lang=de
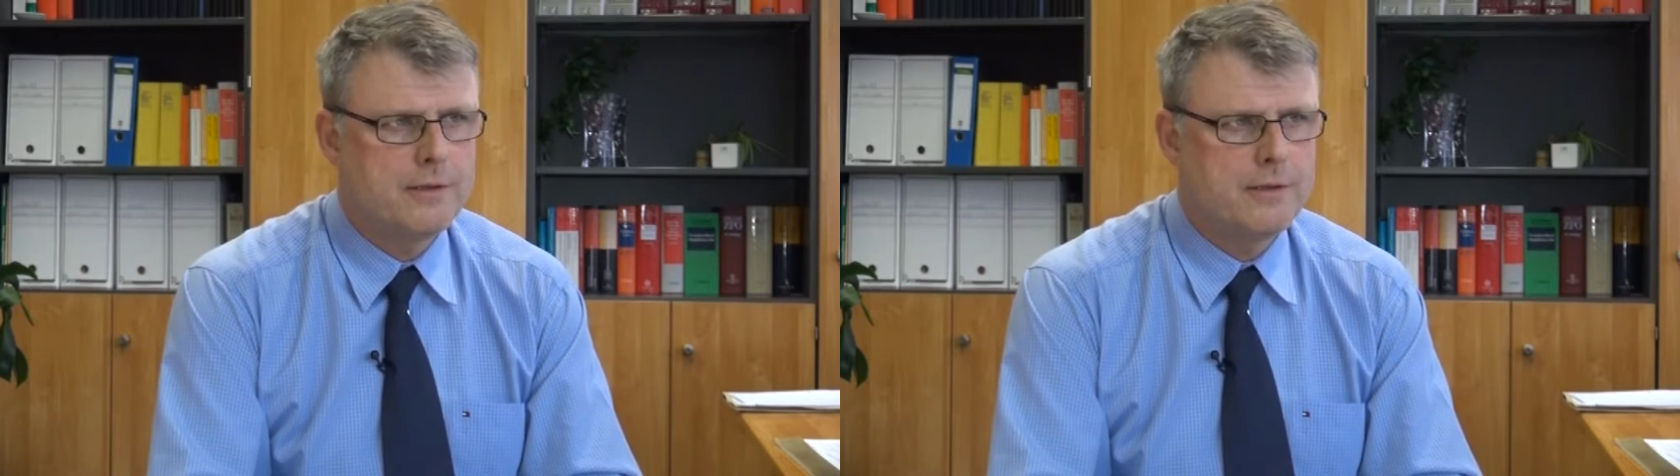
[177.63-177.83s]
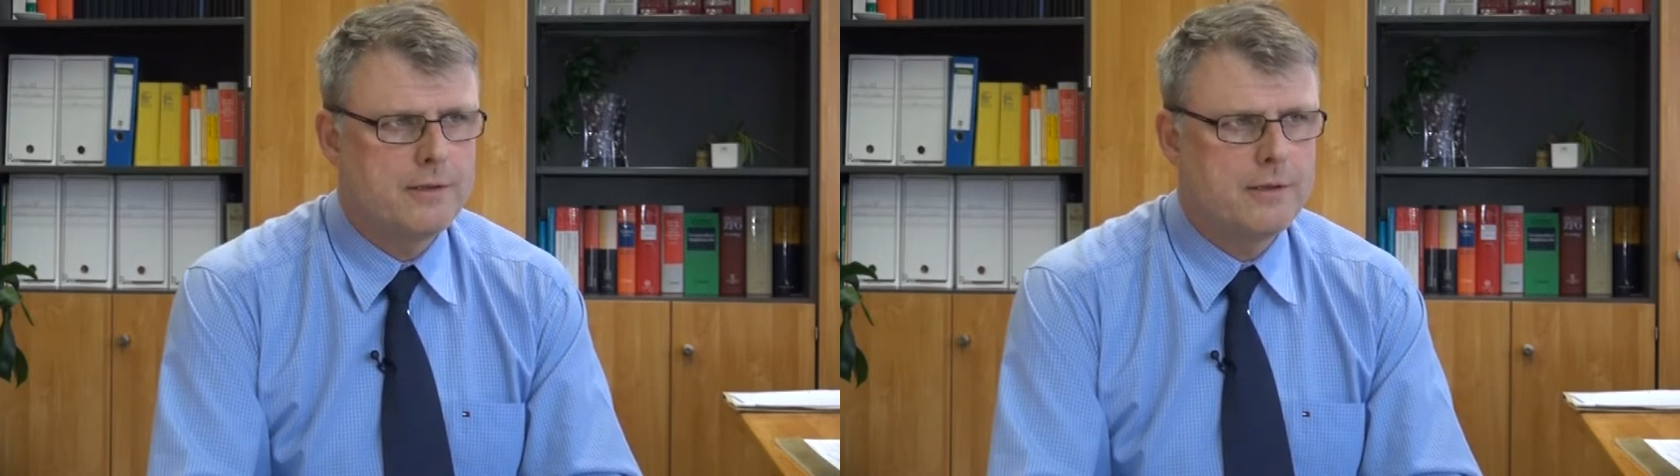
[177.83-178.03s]

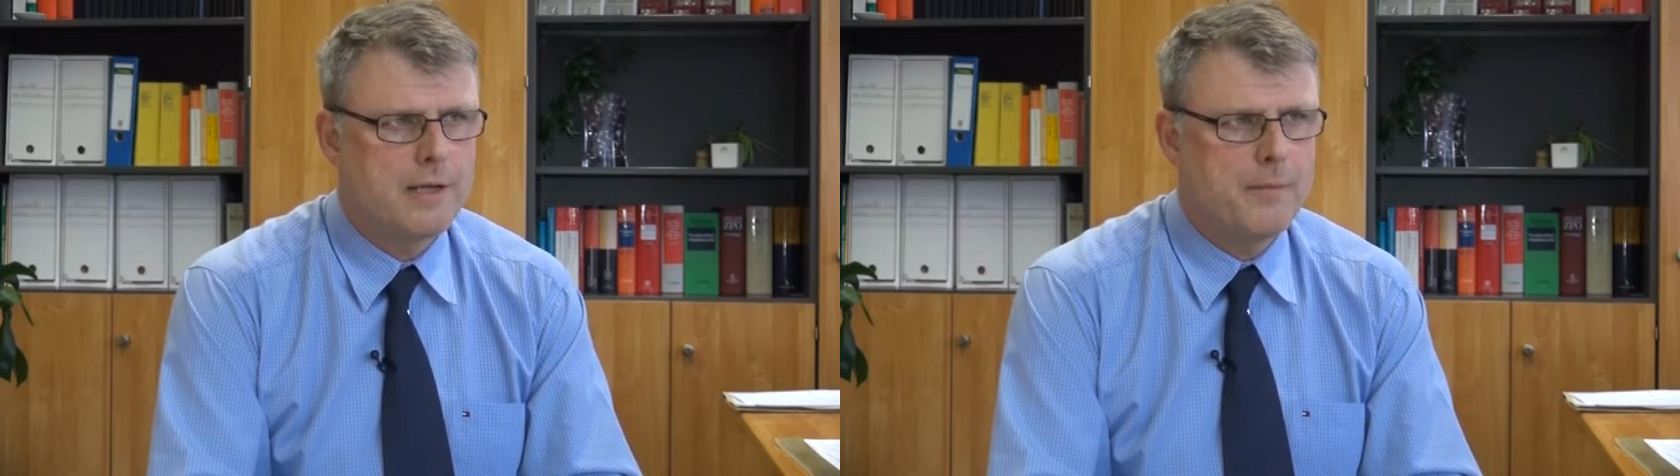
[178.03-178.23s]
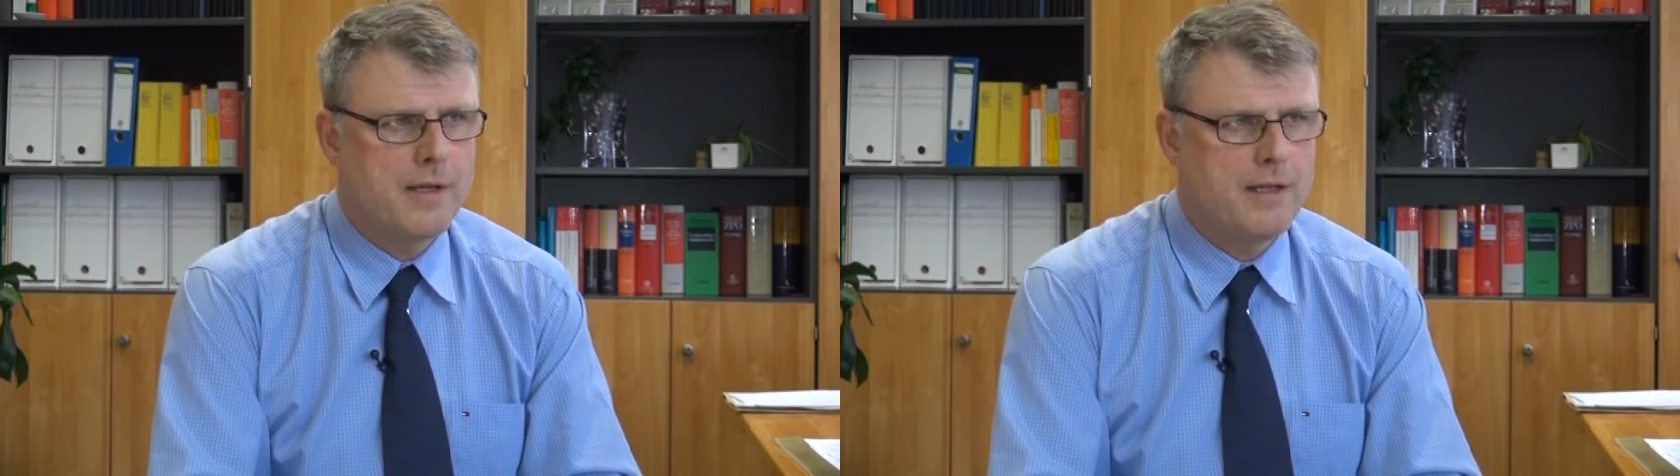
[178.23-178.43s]

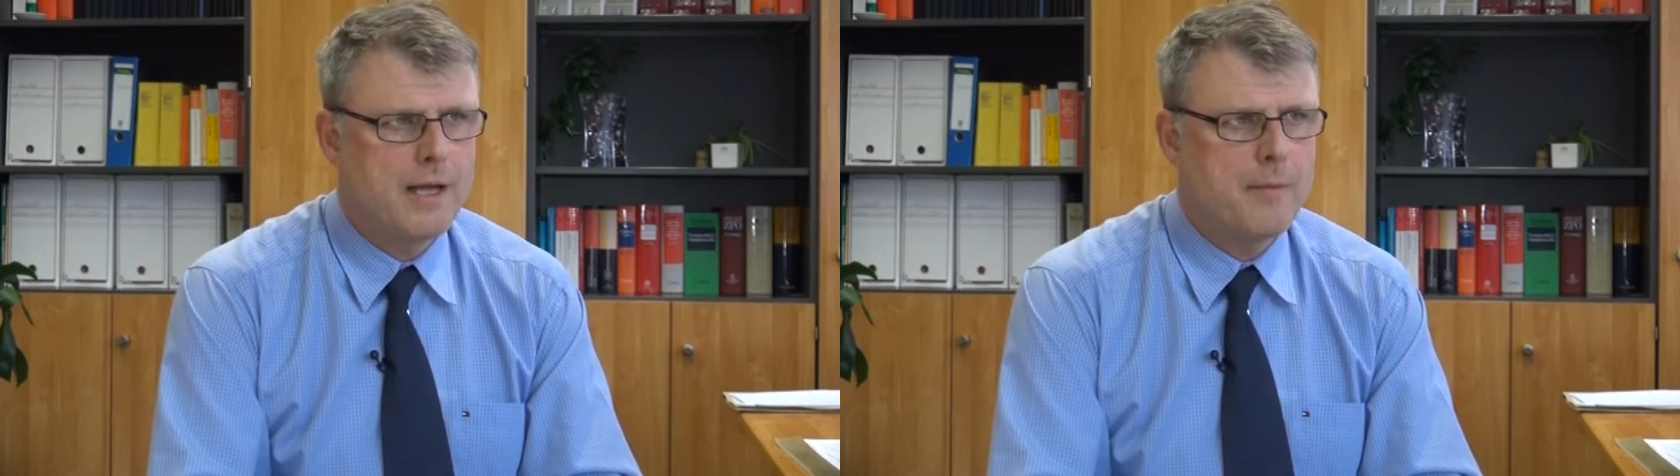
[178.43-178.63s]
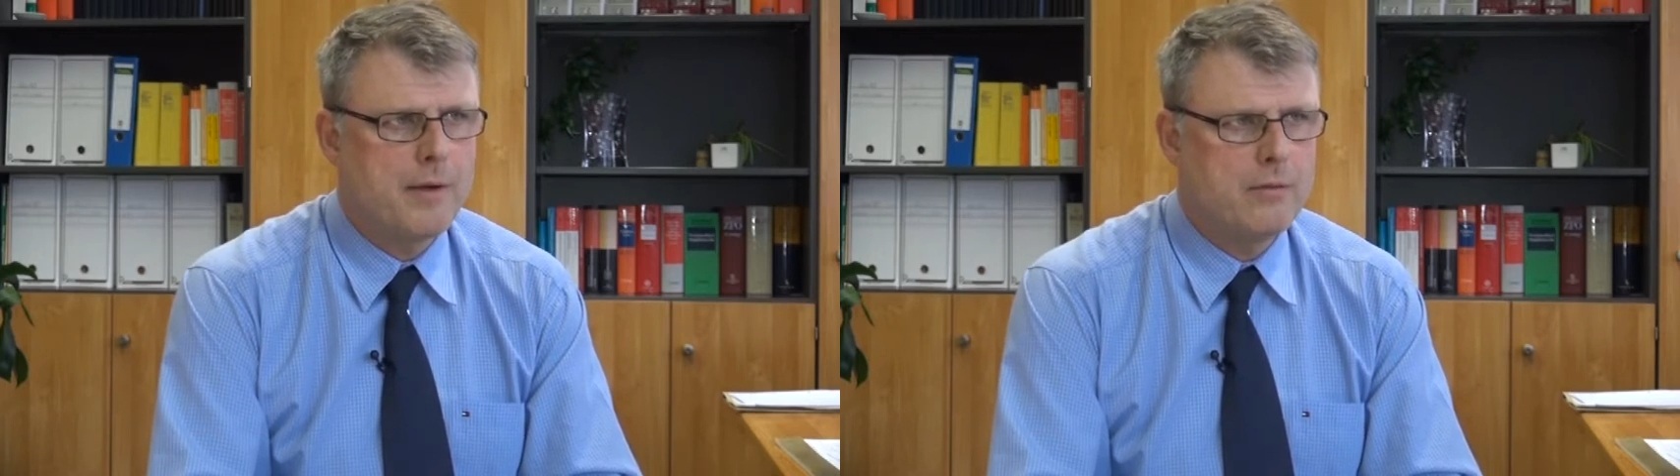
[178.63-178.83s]
am Ende
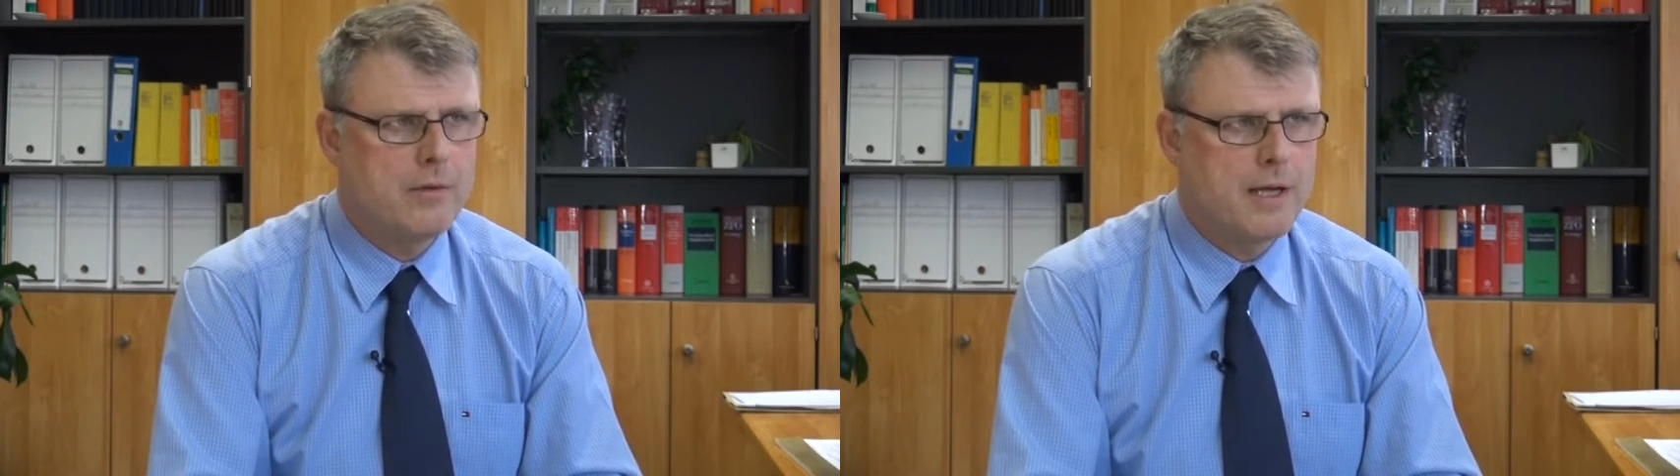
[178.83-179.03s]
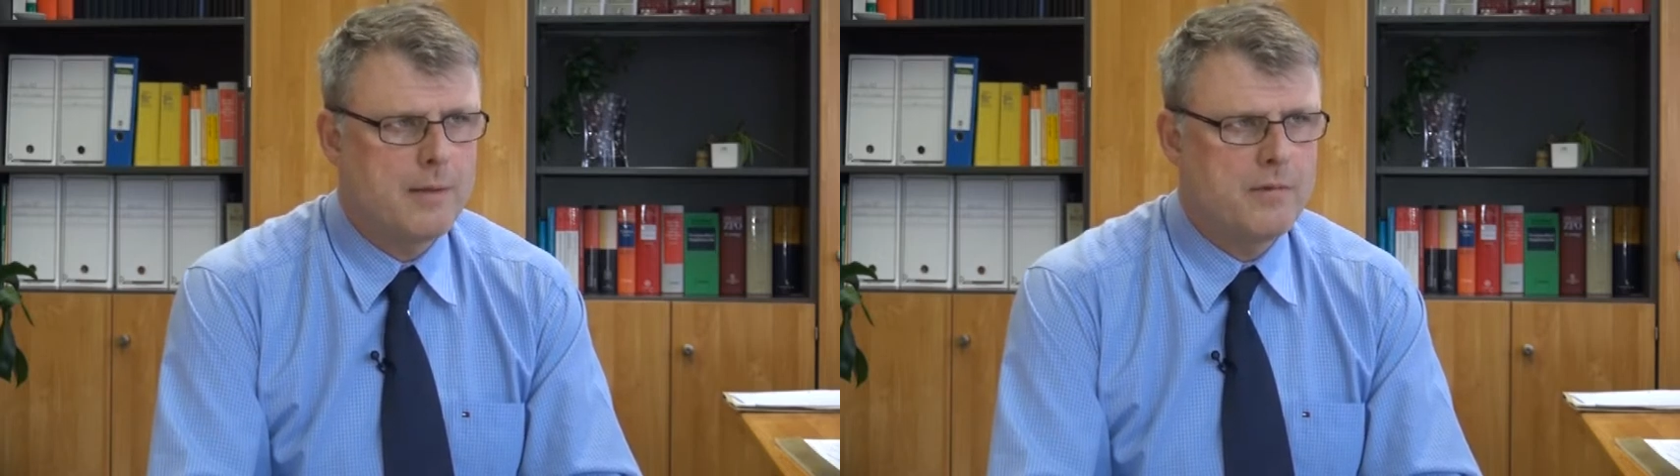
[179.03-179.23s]
der Abrechnung
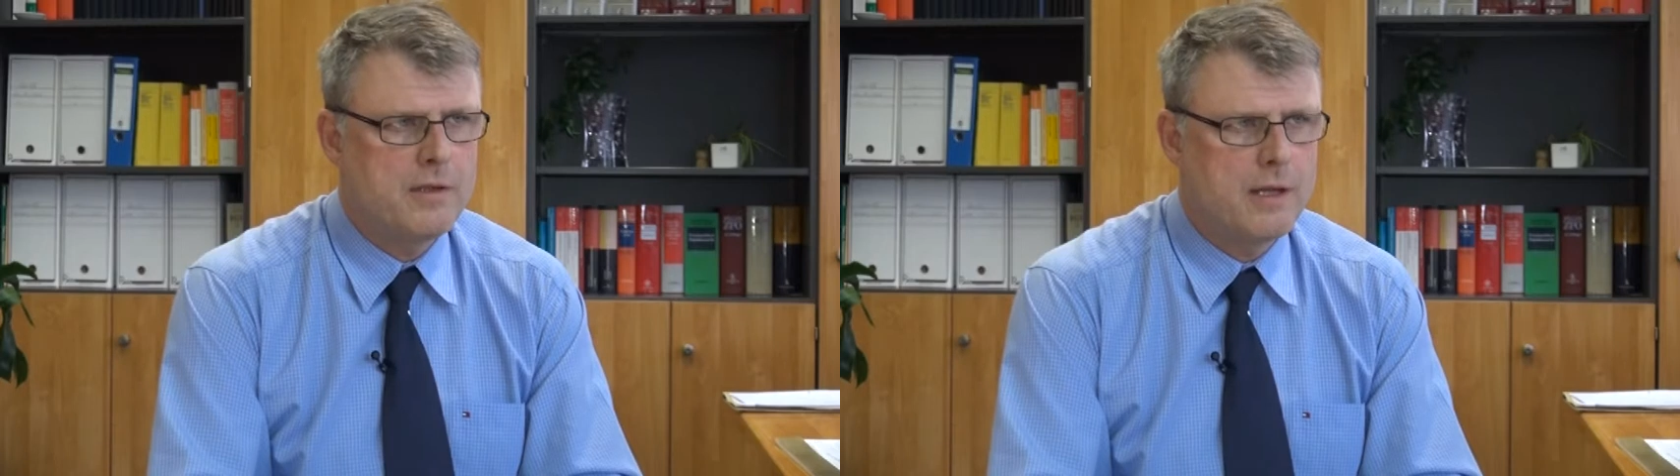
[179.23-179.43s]
ergibt sich